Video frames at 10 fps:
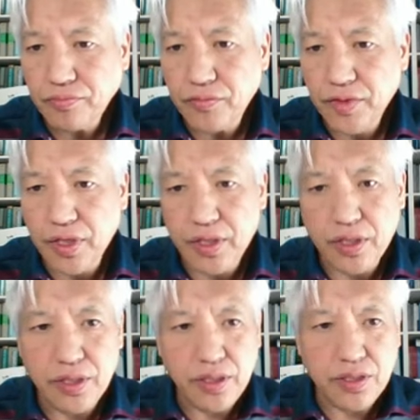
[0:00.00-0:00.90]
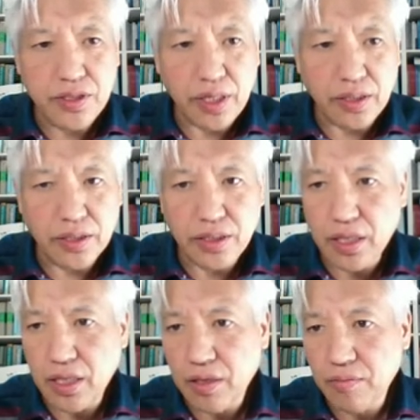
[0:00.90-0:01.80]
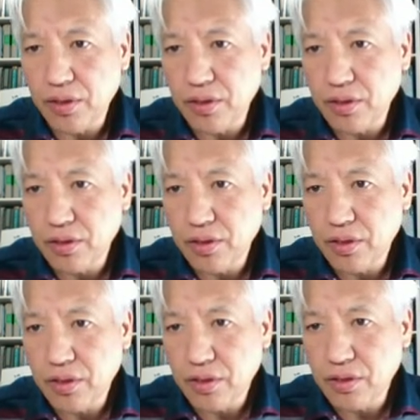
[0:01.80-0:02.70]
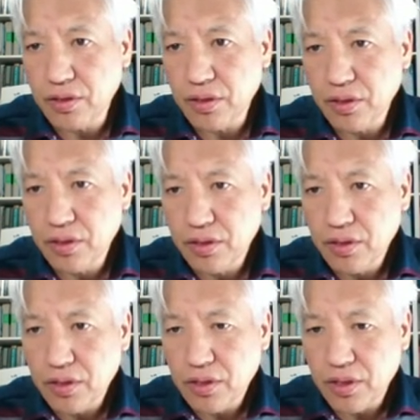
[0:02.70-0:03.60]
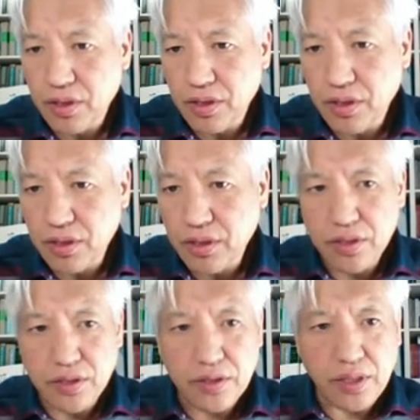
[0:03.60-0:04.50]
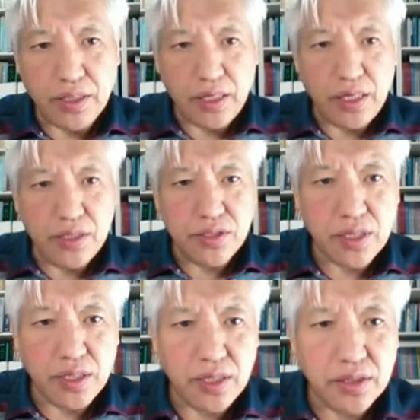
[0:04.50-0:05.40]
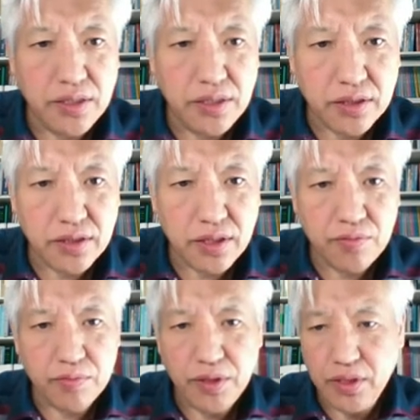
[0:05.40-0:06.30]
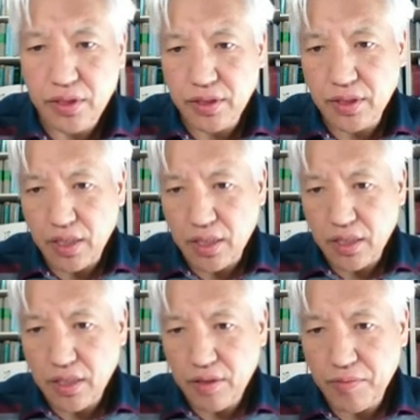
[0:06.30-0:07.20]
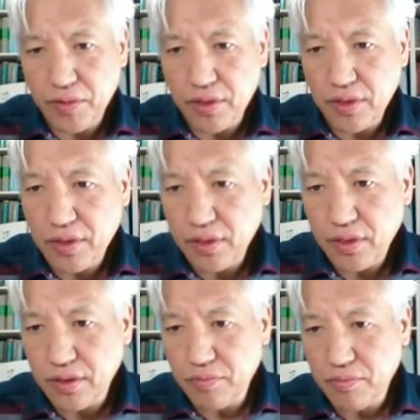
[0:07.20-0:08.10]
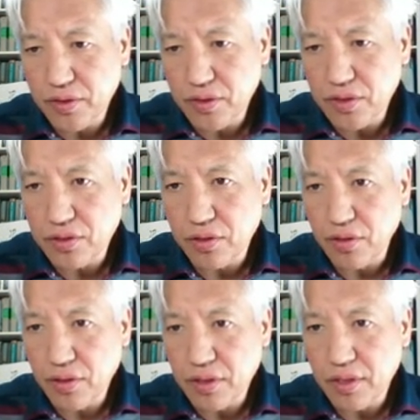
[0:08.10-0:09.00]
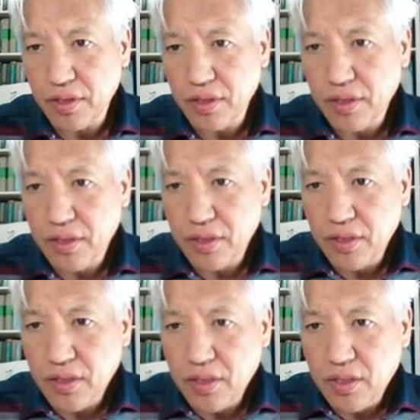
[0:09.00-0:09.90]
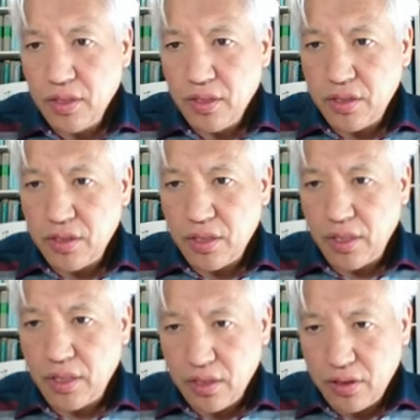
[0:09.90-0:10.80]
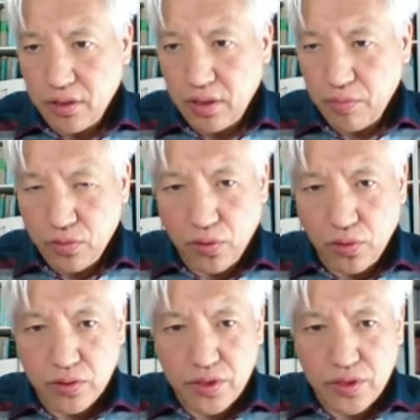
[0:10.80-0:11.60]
에, 예, 있지 않느냐 뭐 그죠 어, 가난한 자의 약탈품이 있다. 뭐 그런 뜻이죠. 예. 자 그렇게 보고 자